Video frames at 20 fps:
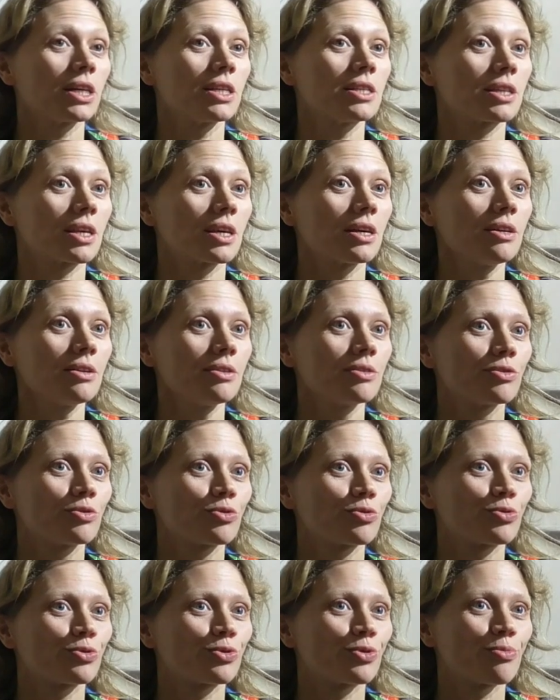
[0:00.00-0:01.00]
risqué,
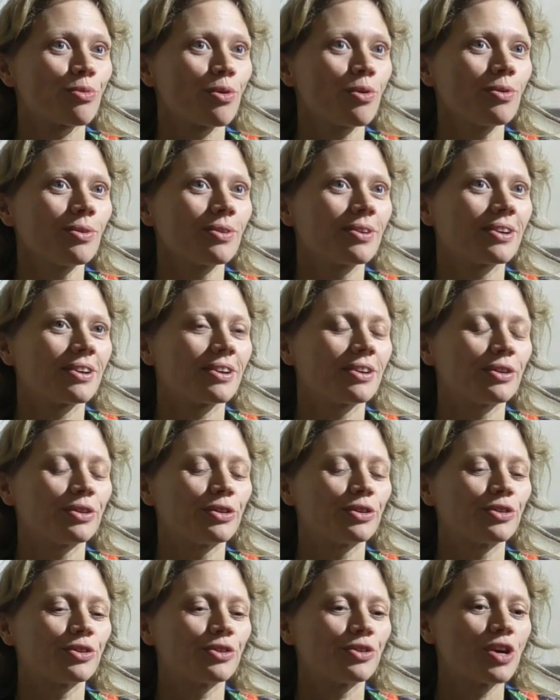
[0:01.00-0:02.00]
justement,
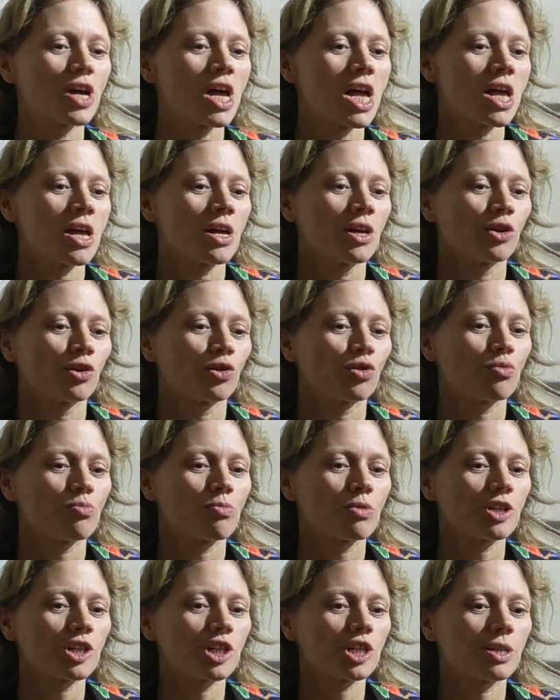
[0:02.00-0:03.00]
euh, que
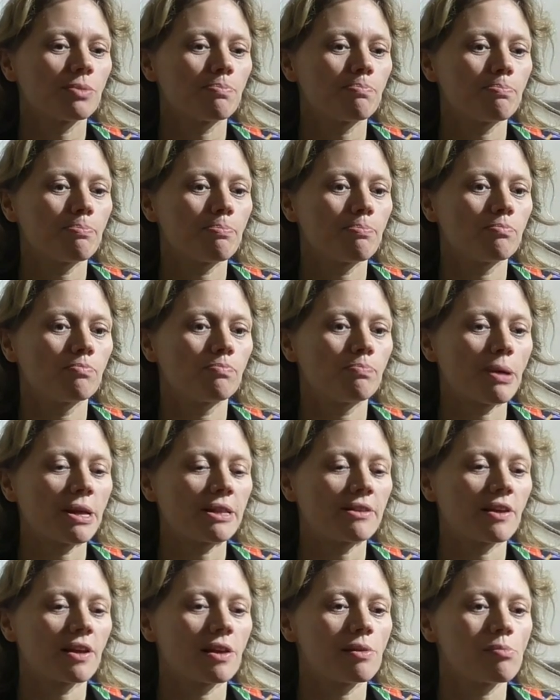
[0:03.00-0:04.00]
moi j'ai pas
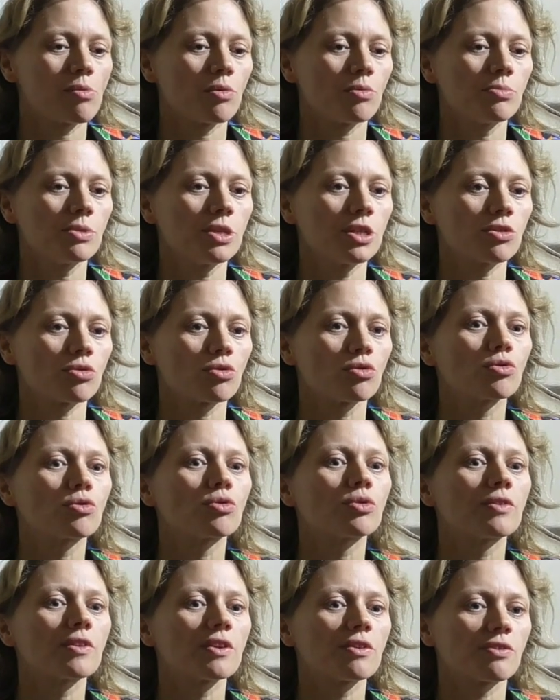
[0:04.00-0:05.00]
tellement mis sur le
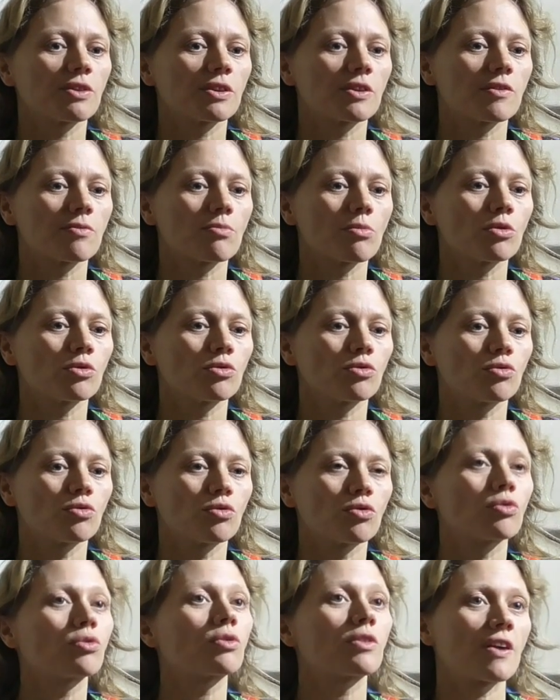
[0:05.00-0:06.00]
côté effectivement du
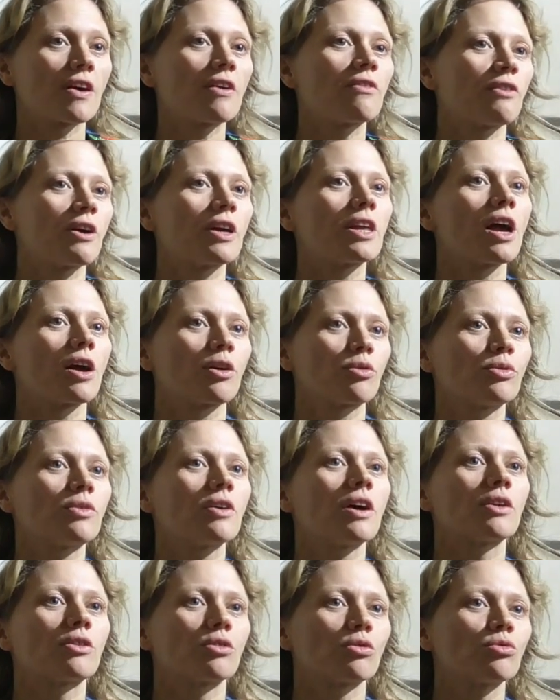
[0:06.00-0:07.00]
succès. Enfin, il y a un
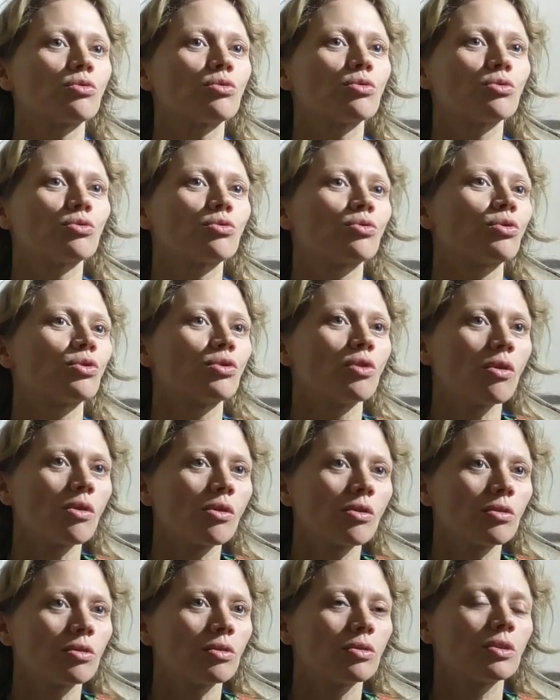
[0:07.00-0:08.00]
côté attendu au
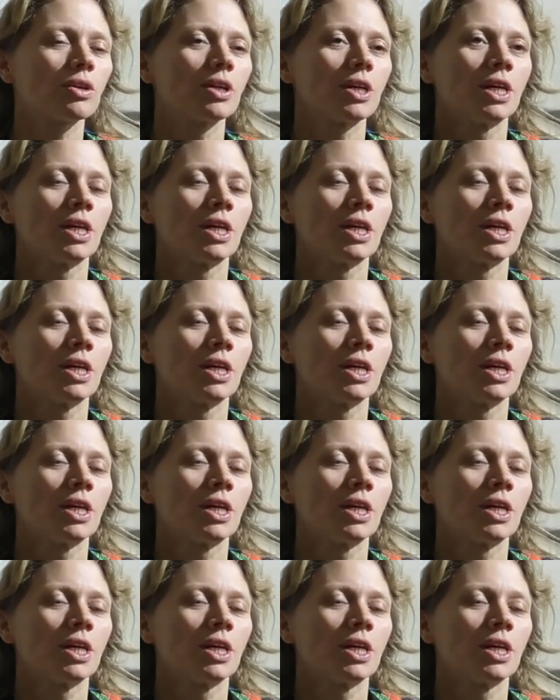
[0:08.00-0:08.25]
tournant, euh,